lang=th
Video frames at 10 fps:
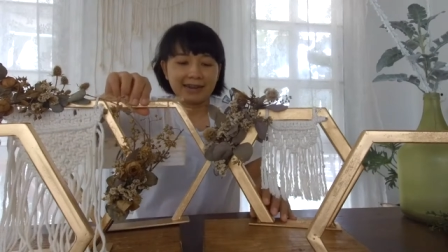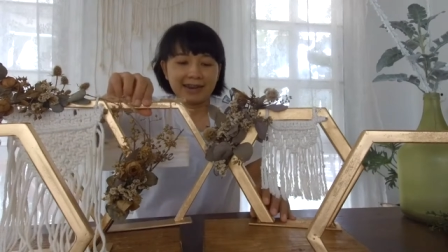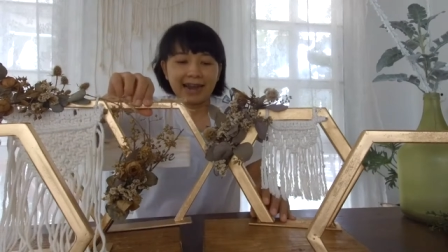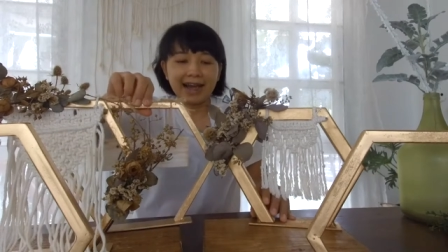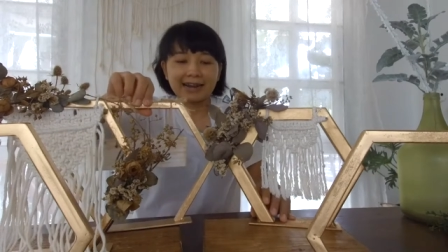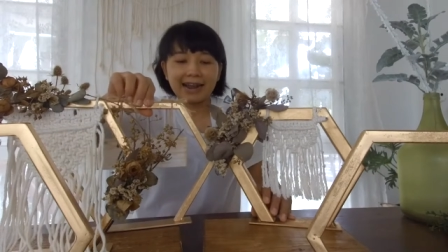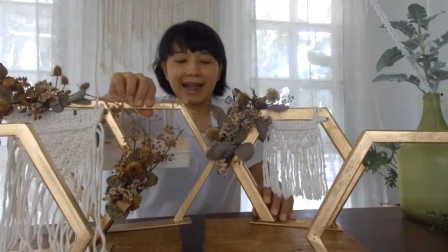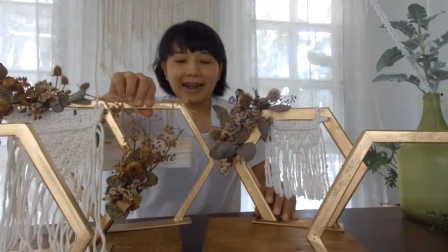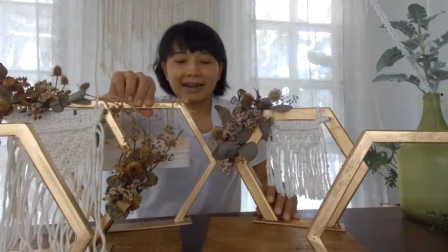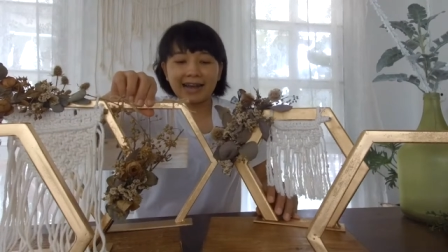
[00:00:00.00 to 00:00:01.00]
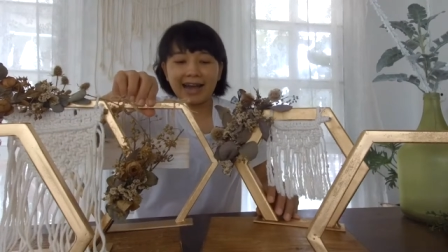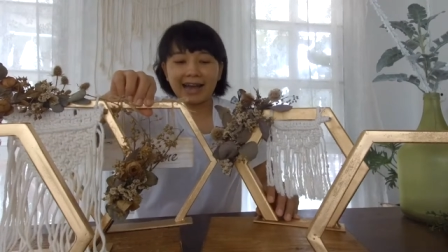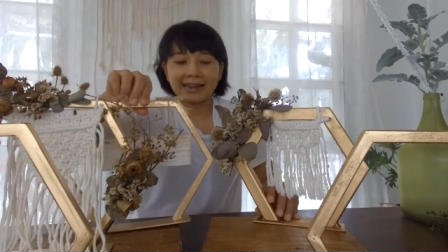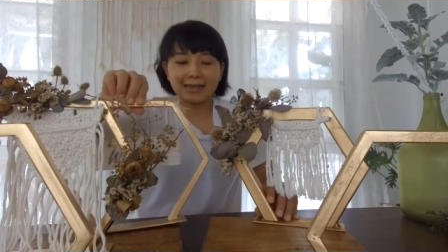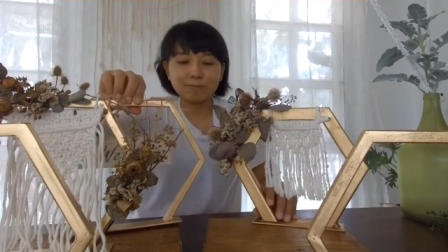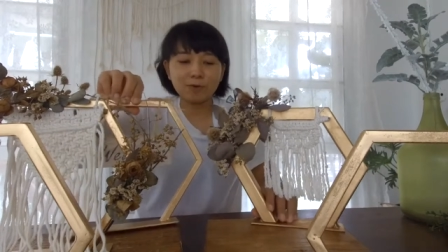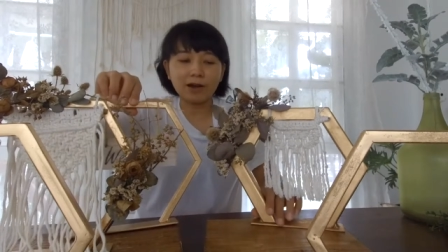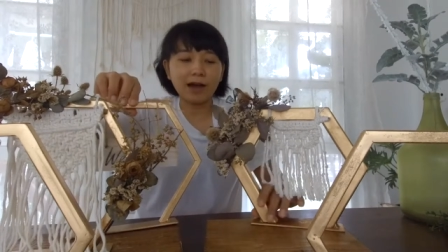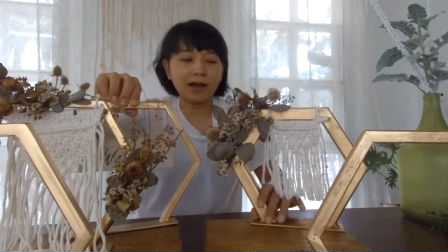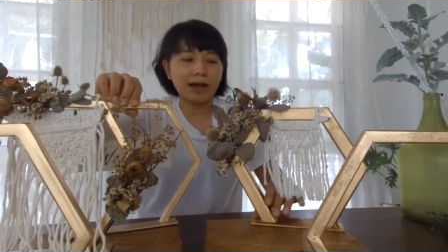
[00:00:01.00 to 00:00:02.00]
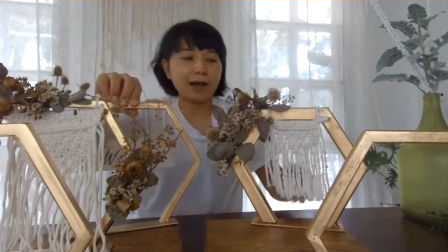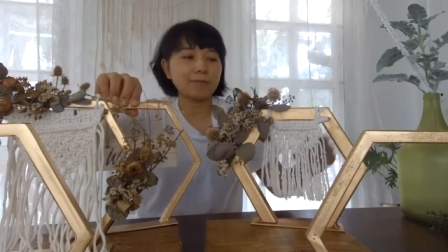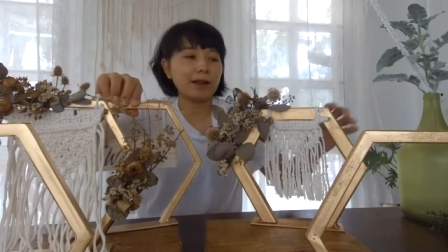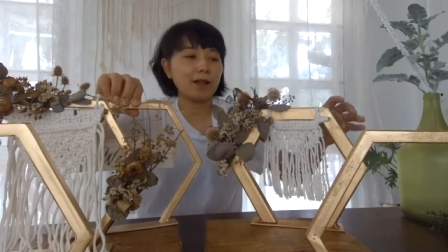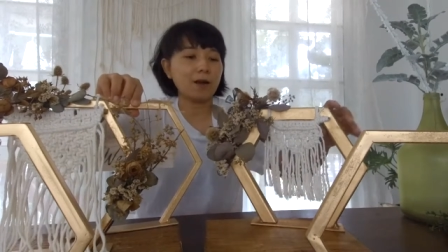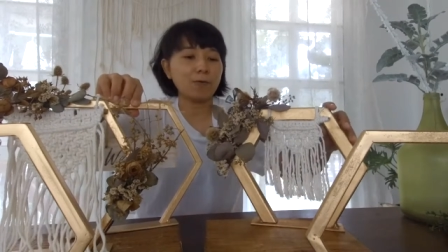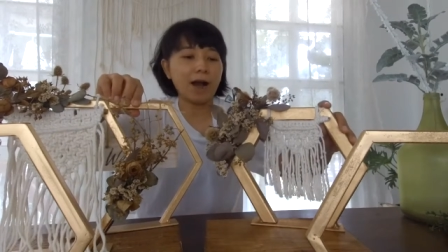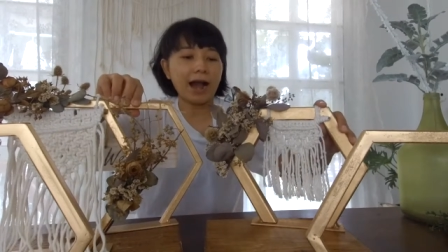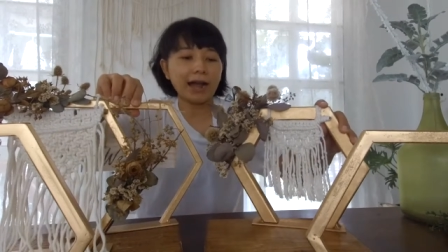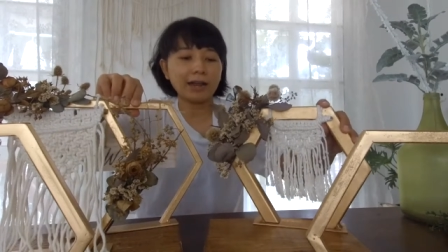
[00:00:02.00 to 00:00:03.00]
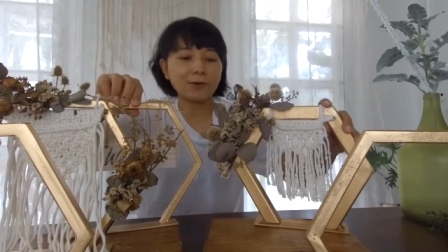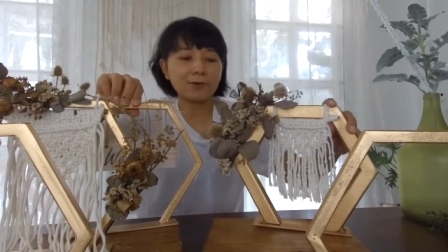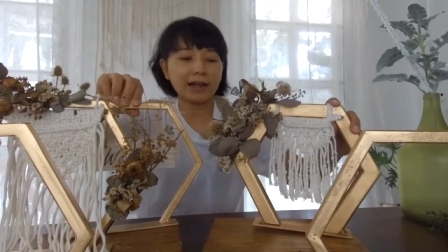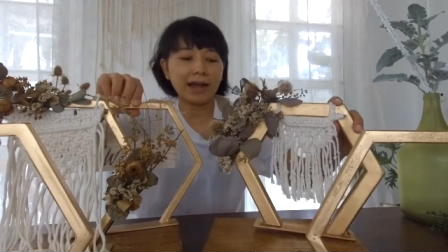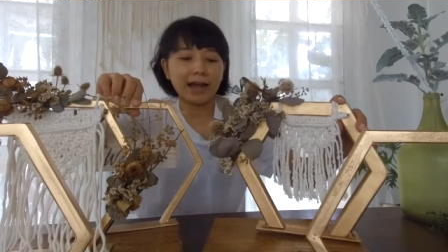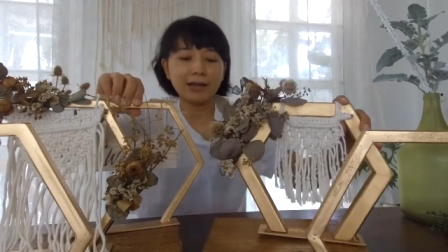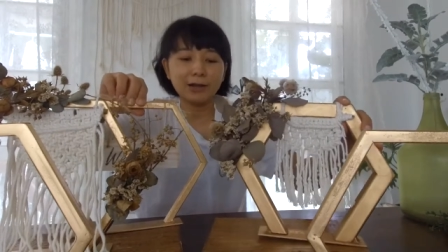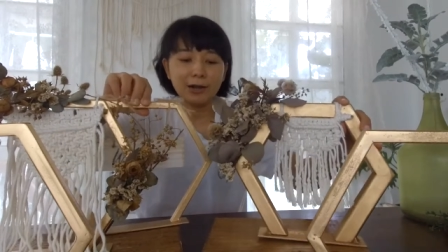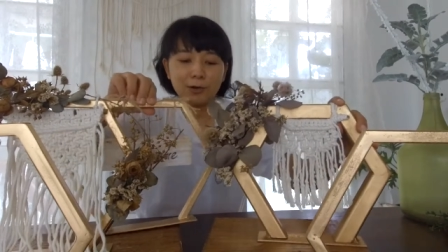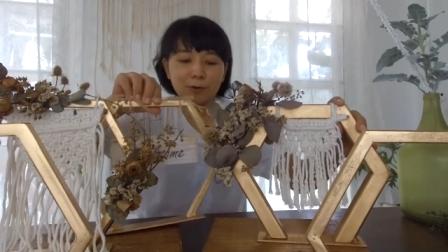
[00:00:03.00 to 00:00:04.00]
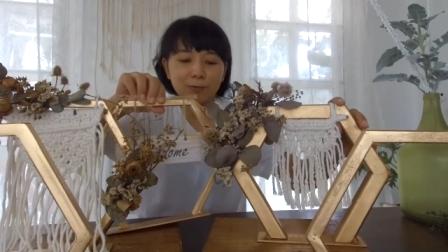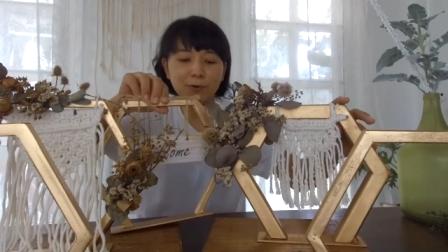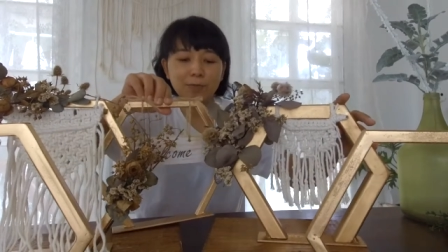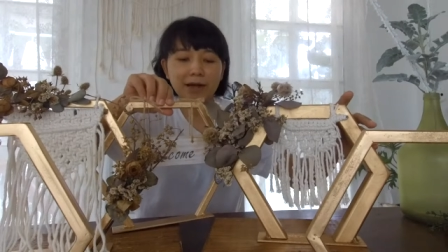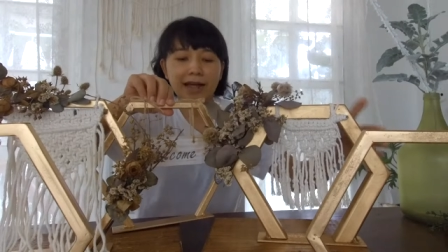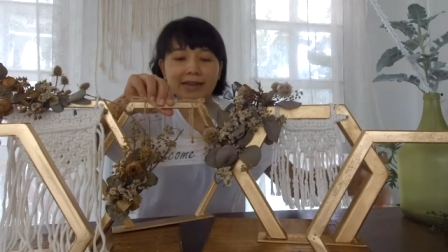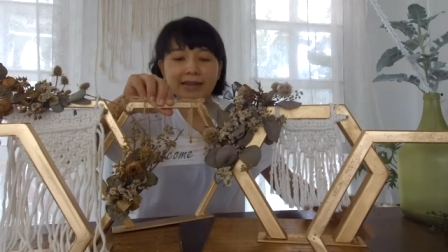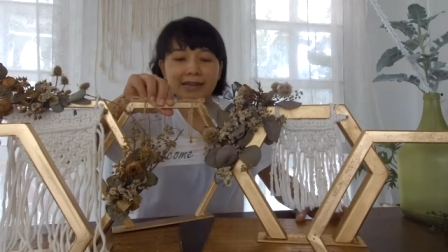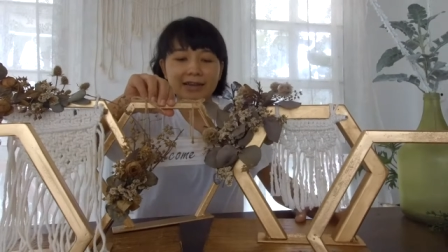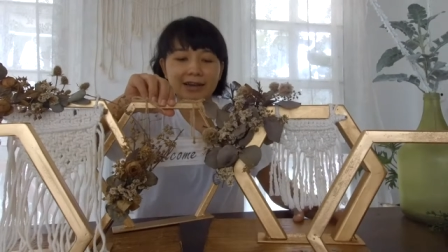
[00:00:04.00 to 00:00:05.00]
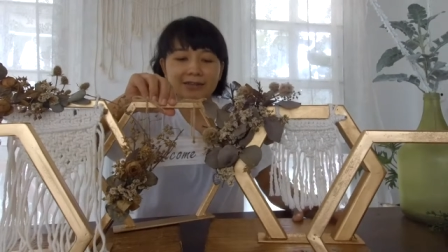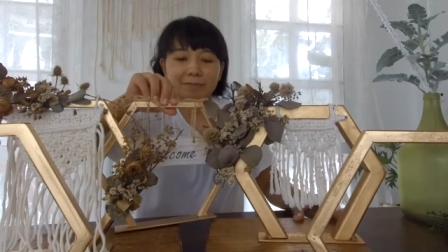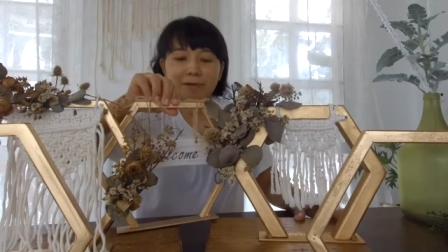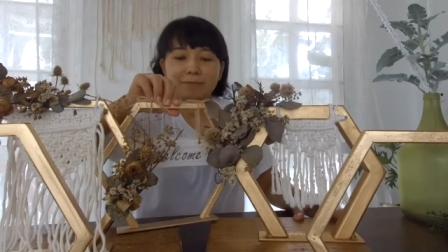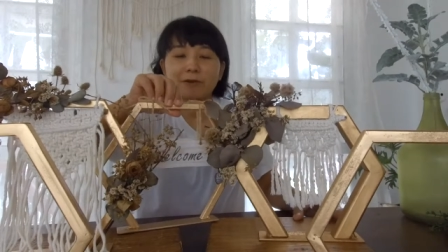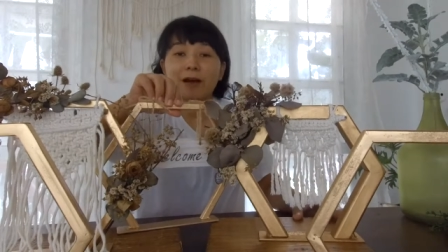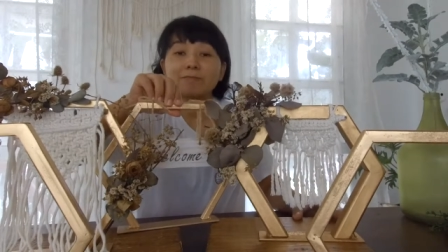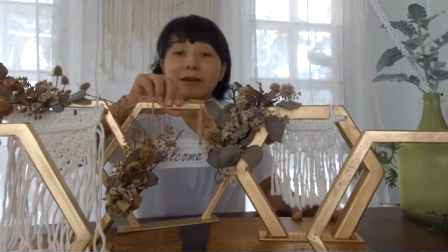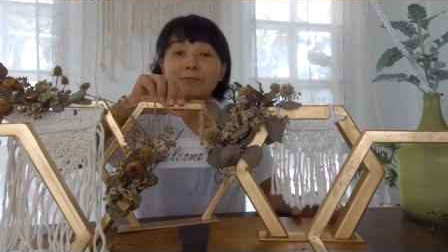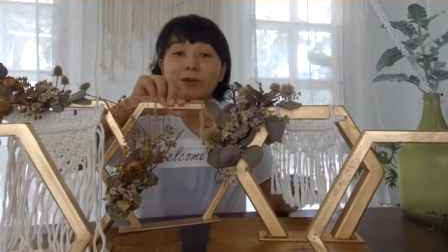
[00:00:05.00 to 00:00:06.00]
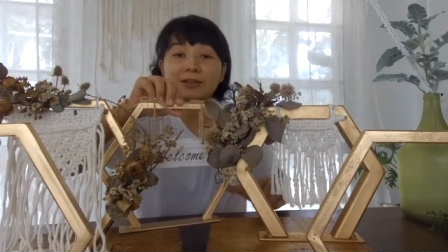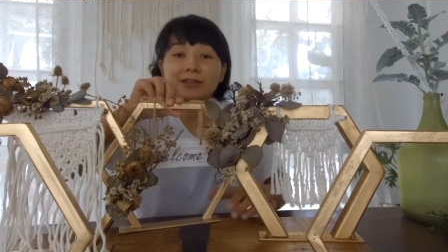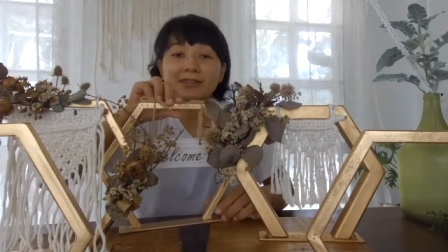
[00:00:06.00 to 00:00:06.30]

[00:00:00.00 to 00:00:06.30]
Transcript: น่ารักนะคะอันนี้มุกก็เอามาลองวางให้ดูนะคะรวมกันก็จะเป็นพร็อพทั้งหมด